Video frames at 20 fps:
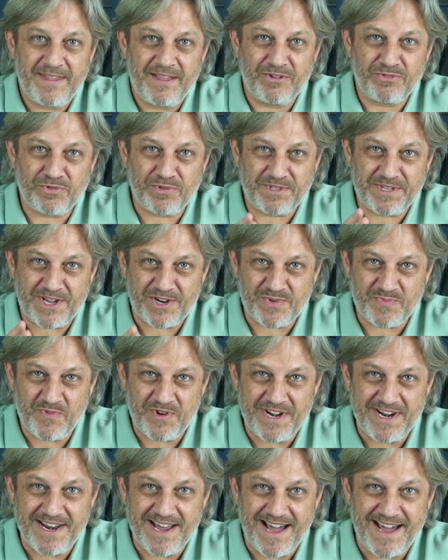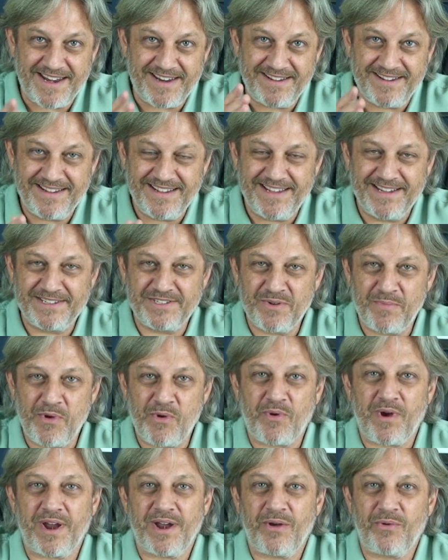Eu sou Sérgio Molinari, esse é o
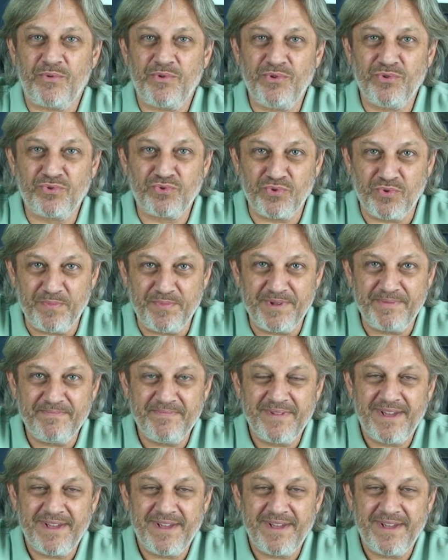meu canal no YouTube.